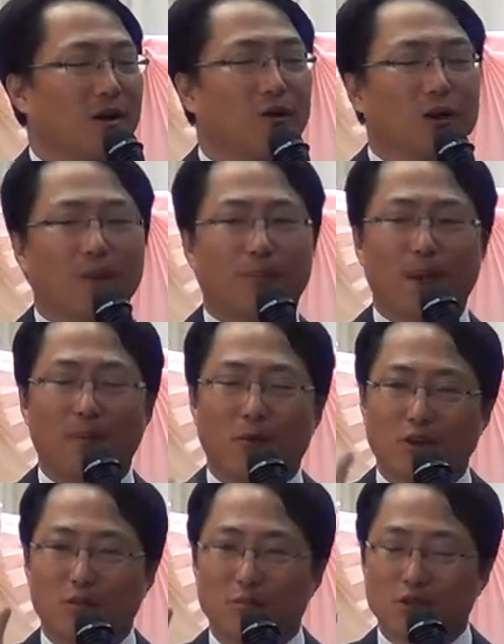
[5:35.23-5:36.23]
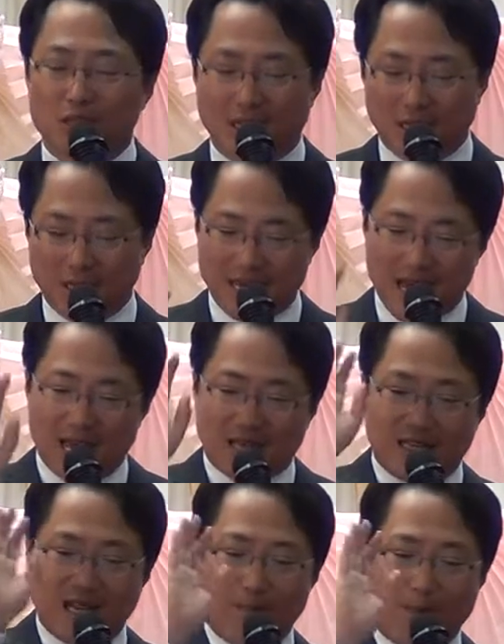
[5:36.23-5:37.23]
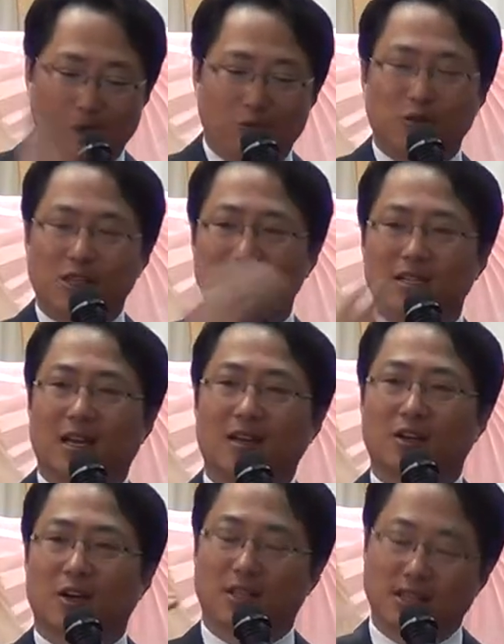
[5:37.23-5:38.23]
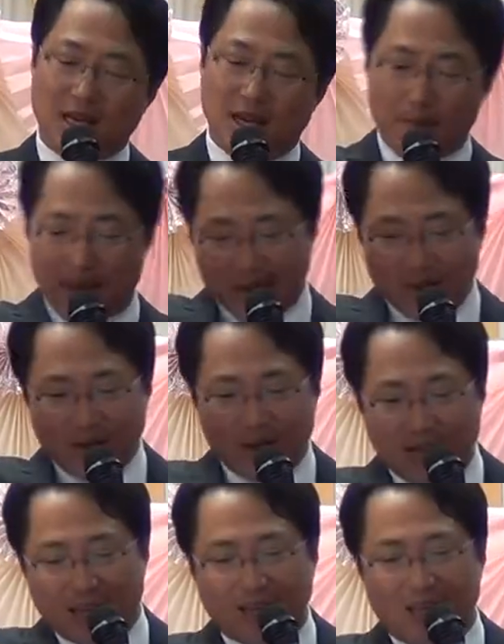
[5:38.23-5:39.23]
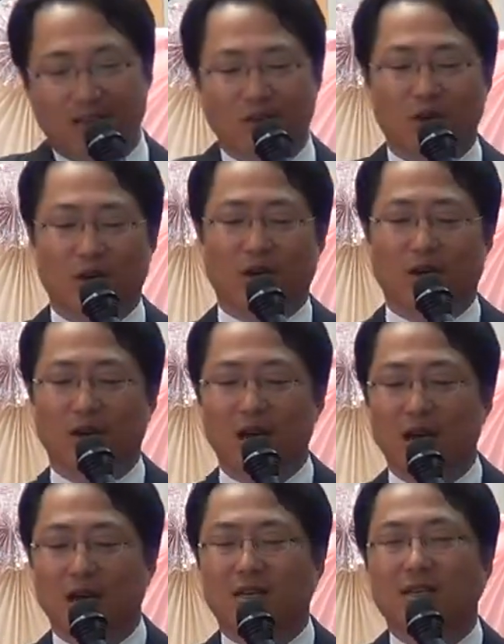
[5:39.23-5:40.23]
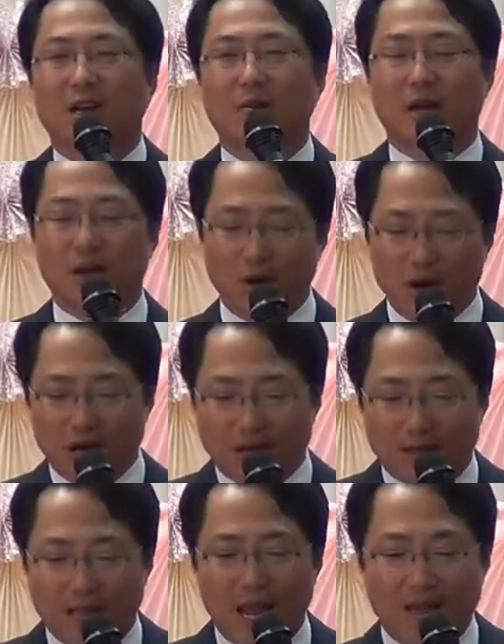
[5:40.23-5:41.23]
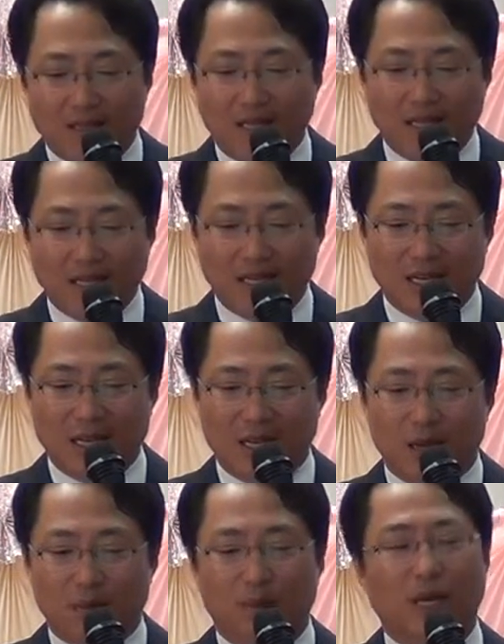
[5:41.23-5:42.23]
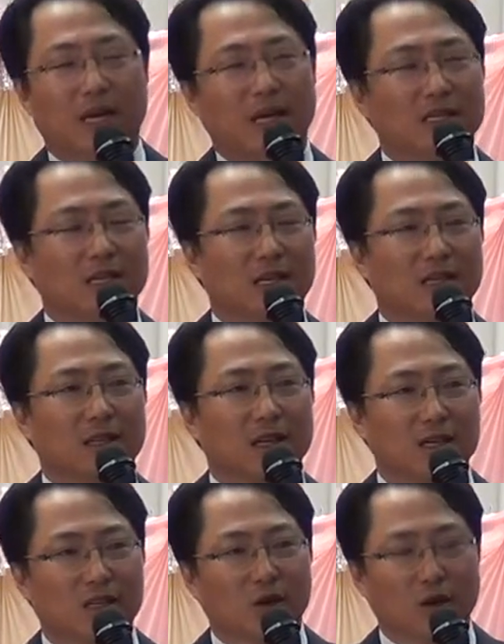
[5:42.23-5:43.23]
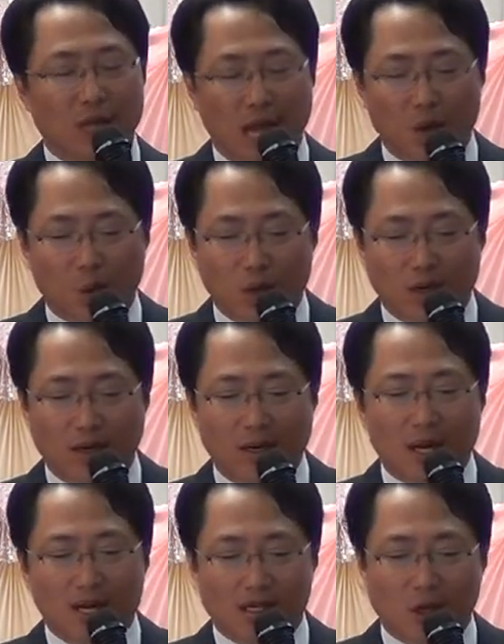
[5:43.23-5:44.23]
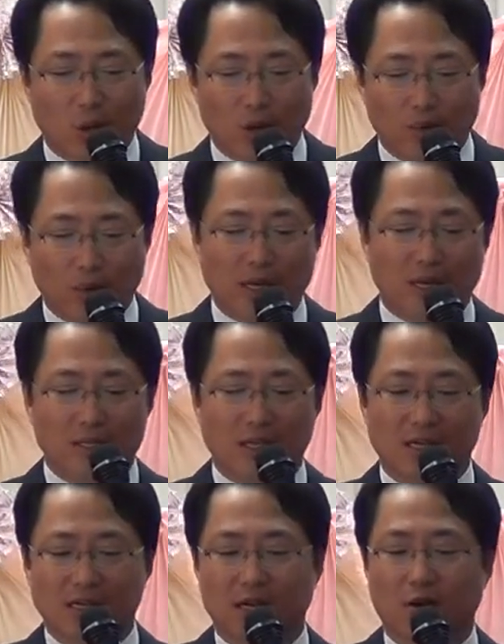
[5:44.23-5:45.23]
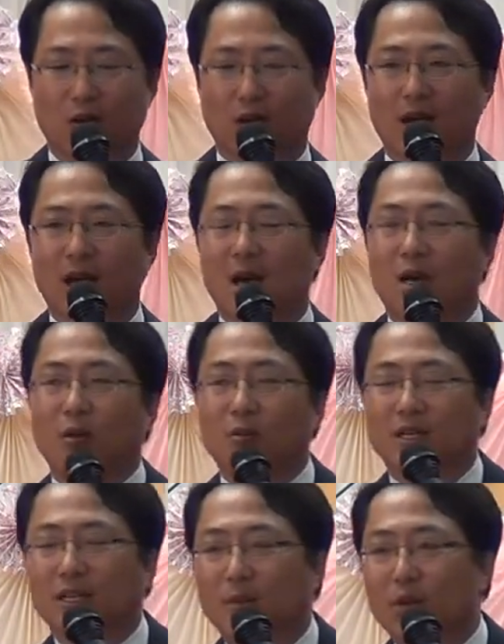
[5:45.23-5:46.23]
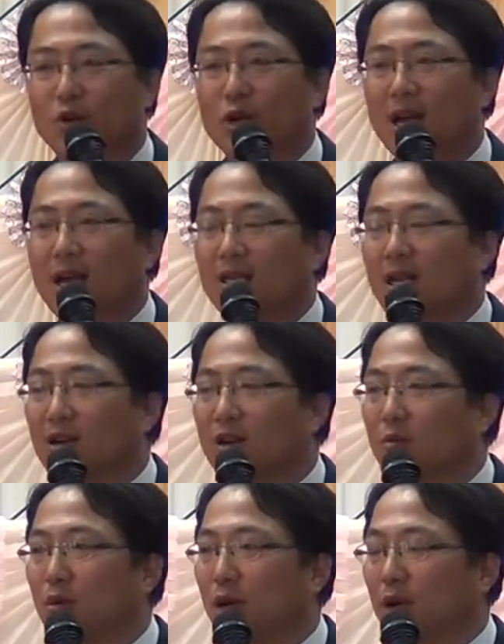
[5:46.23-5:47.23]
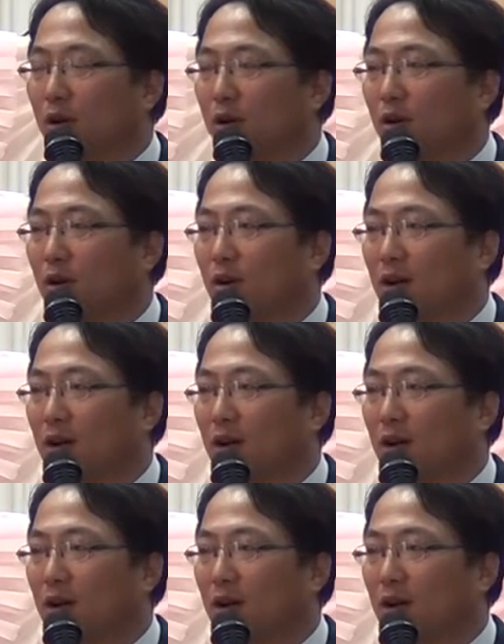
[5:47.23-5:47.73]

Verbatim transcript: 우리 앞에 모든 문제를 그가 바꾸신다는 거예요. 그가 만들어내겠다는 거예요. 그 다음에요. 내 의를 빛같이 나타내시고 내 고민을 정오의 빛같이 하시리로다. 그럼 그 다음에 우리가 해야 될 건 뭐예요?